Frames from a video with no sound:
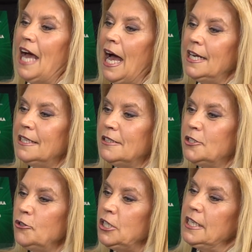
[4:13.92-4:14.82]
Ale
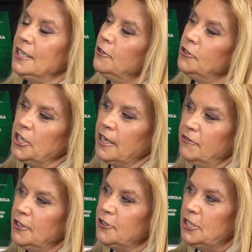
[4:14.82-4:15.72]
co się takiego
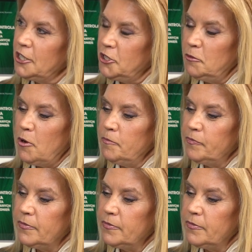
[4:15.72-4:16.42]
ciekawego zdarzyło?